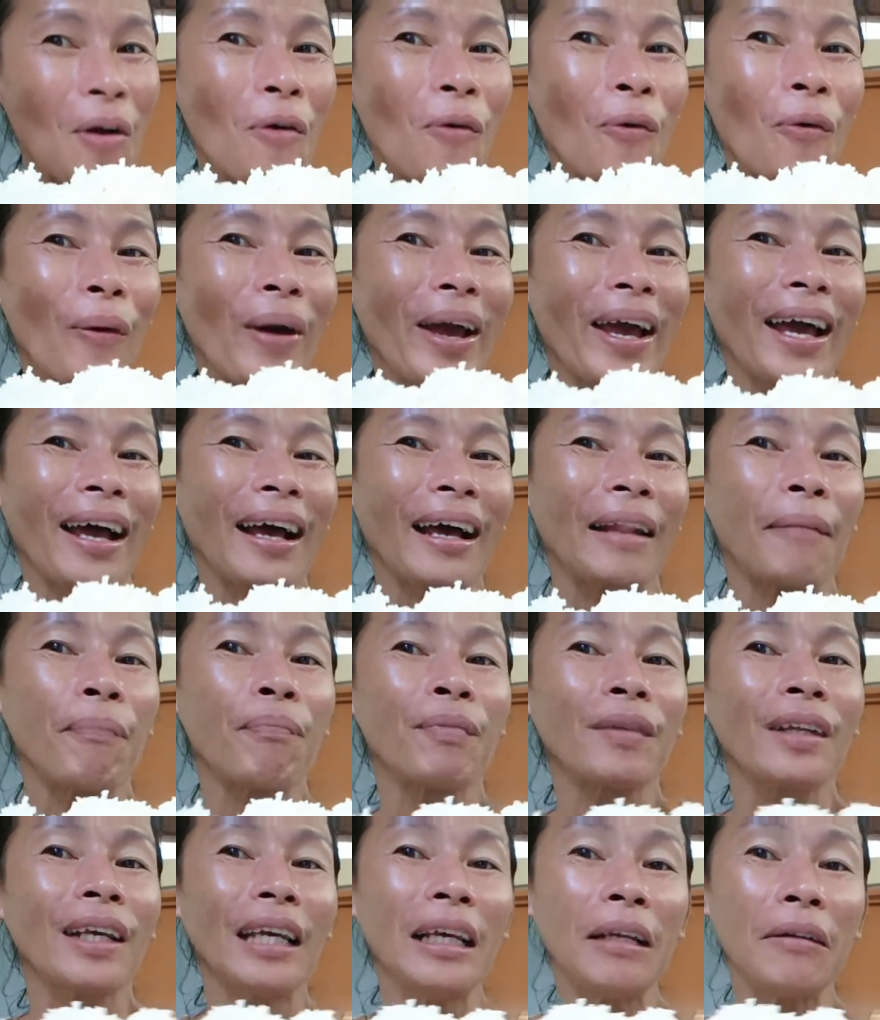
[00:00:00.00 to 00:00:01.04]
Well,
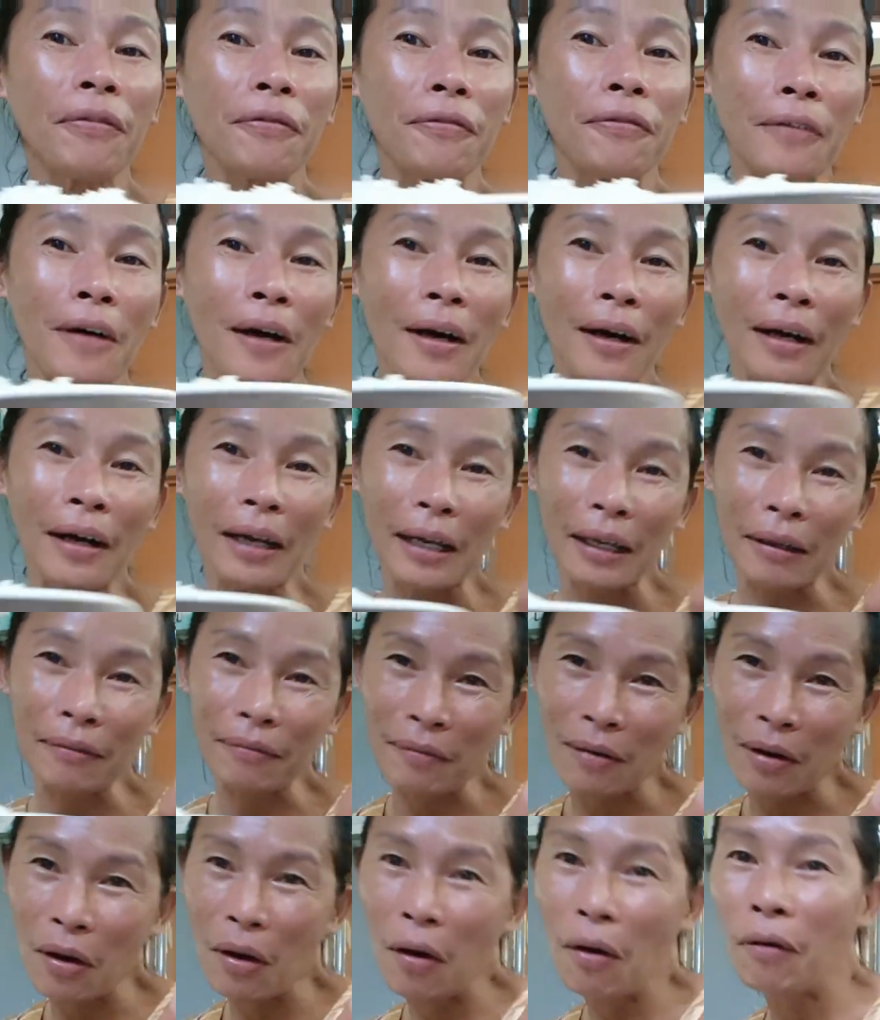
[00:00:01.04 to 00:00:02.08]
in
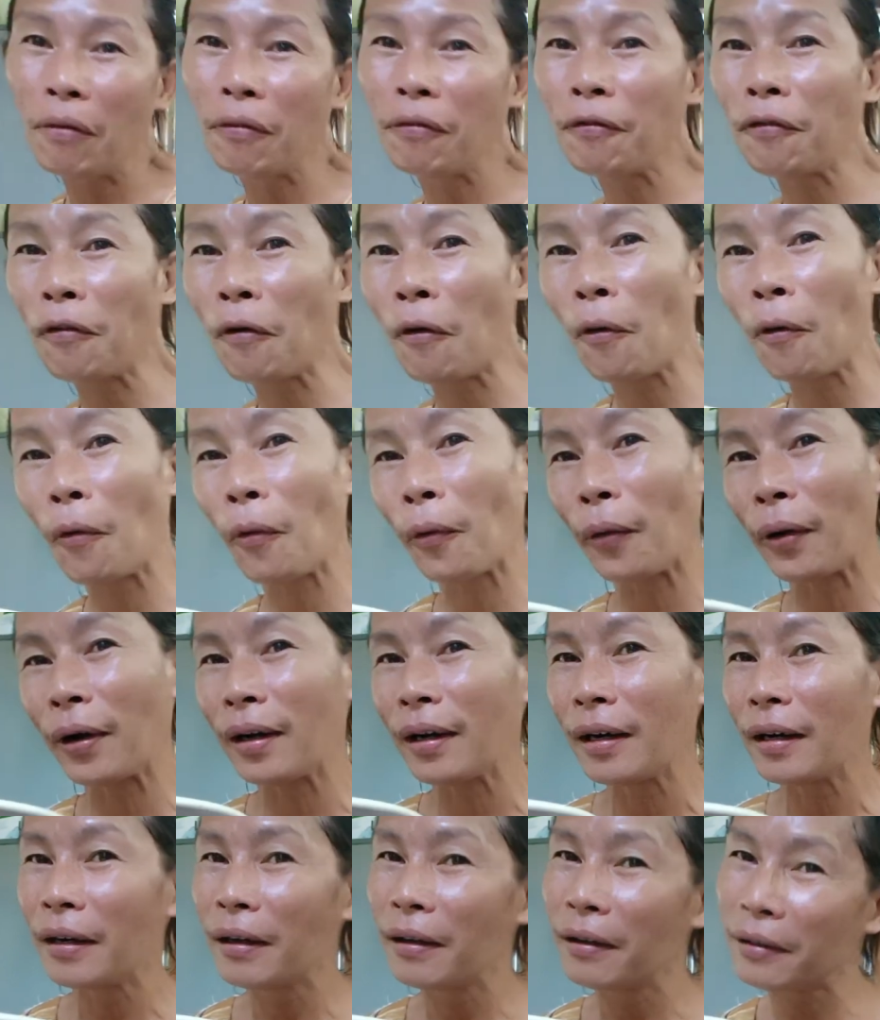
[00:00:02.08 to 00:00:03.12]
5, 4, 3,
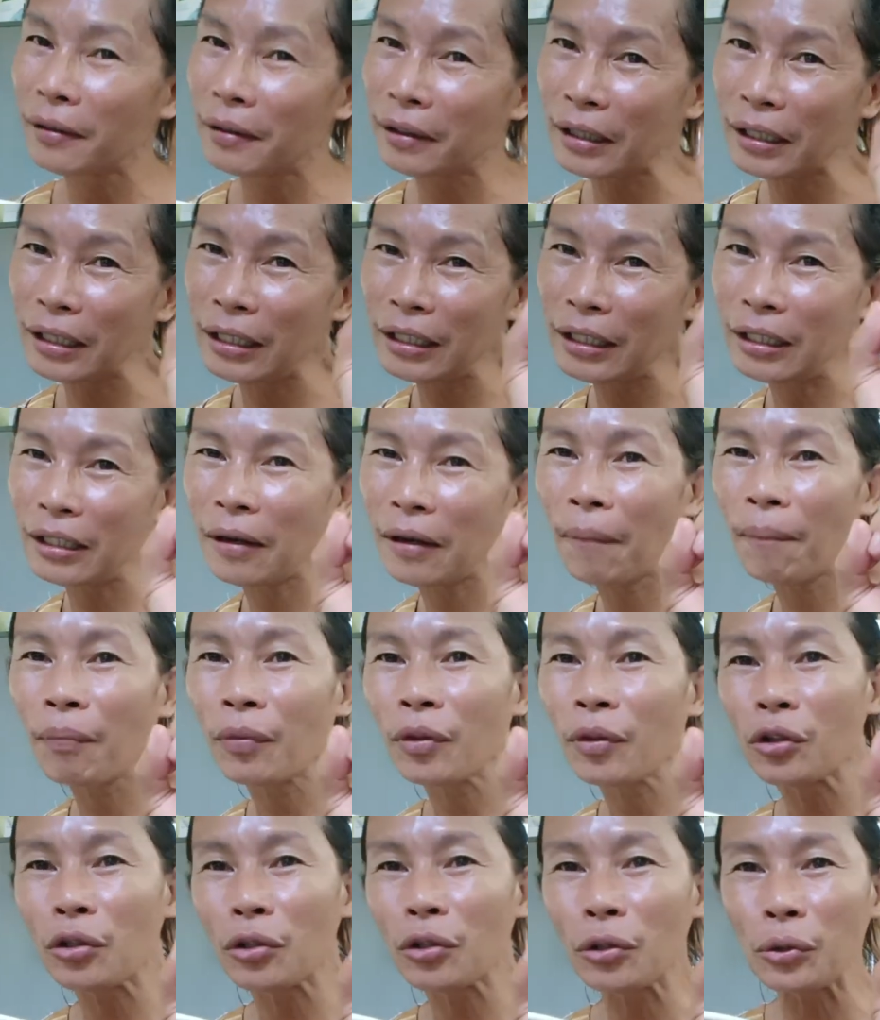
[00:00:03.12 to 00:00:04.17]

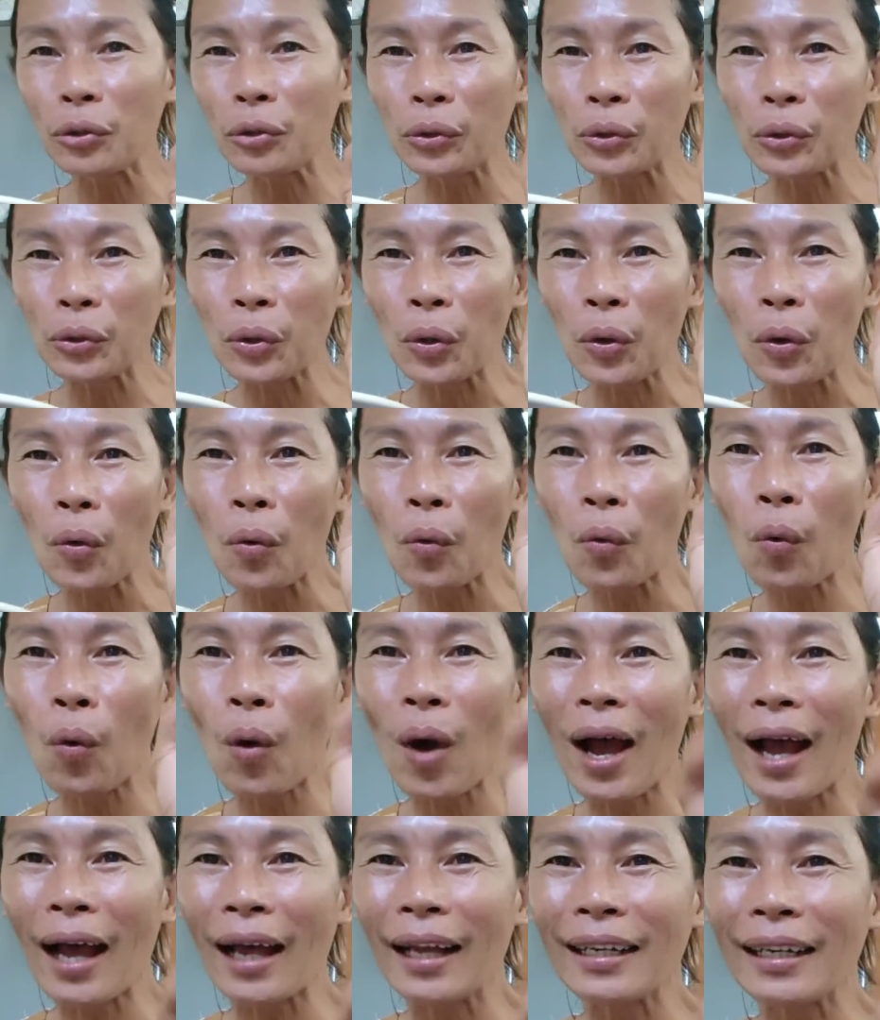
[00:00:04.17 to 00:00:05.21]
2,
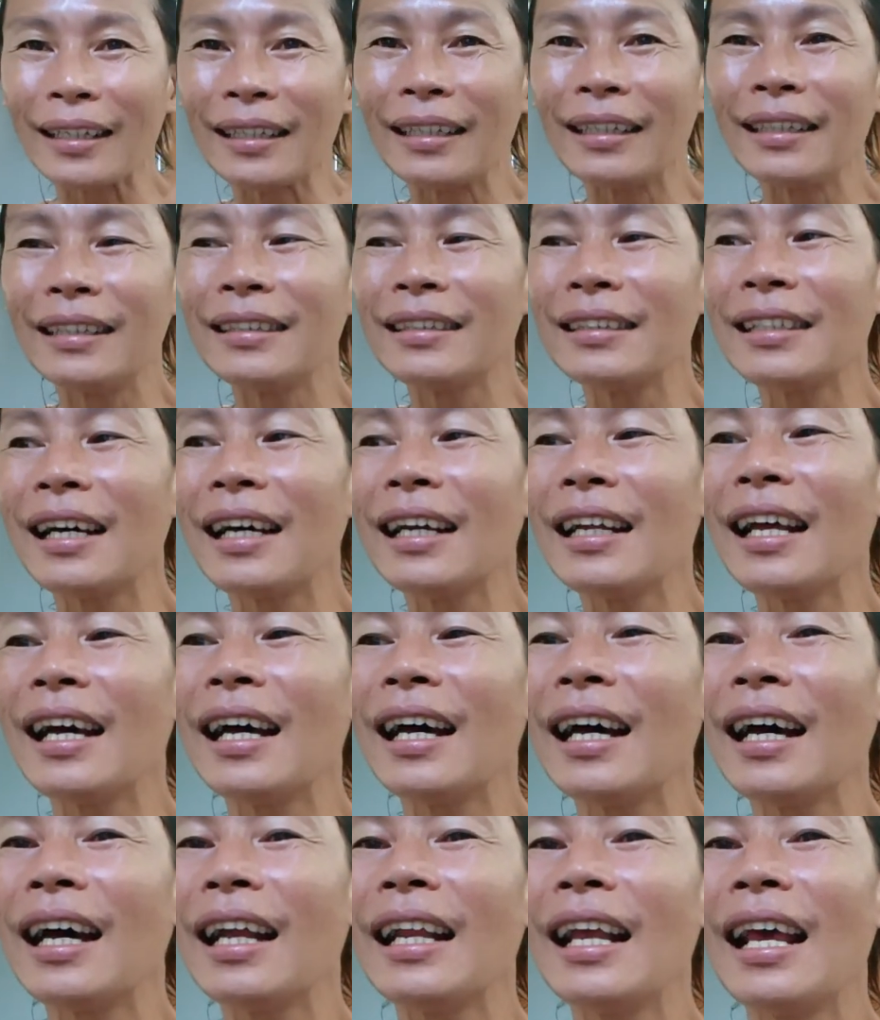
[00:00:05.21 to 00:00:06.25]
1.
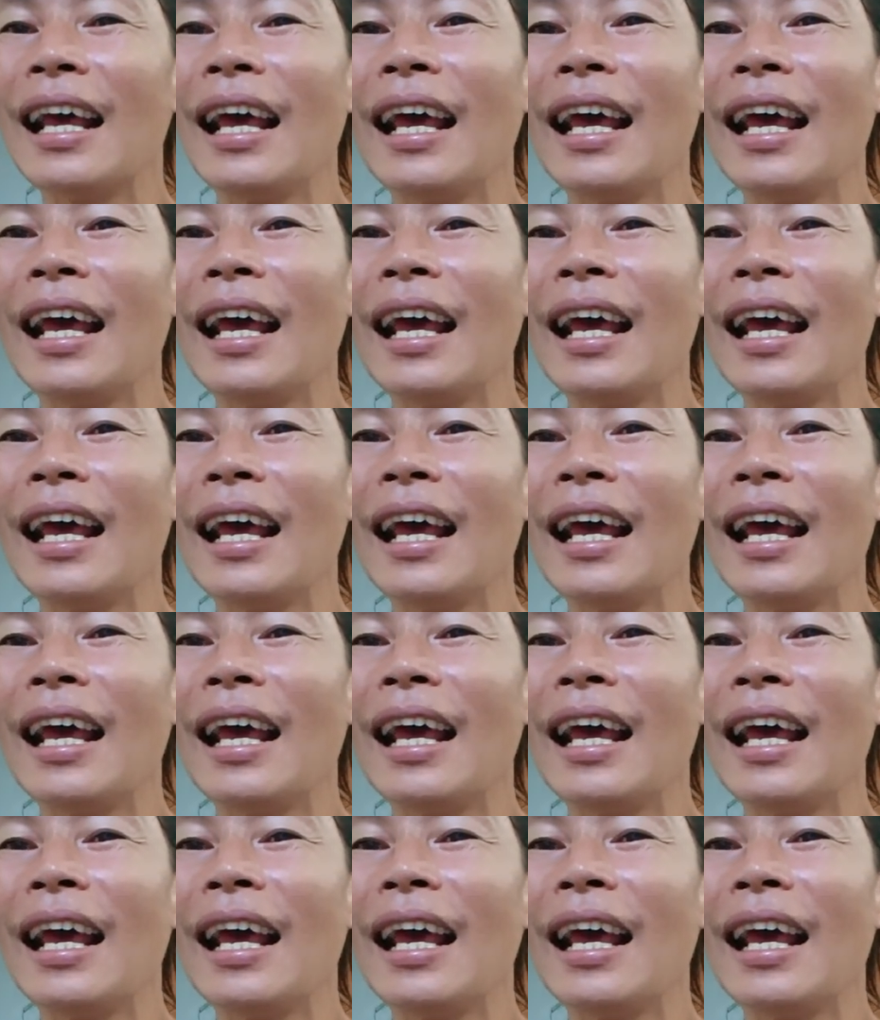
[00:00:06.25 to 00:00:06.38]
Tara!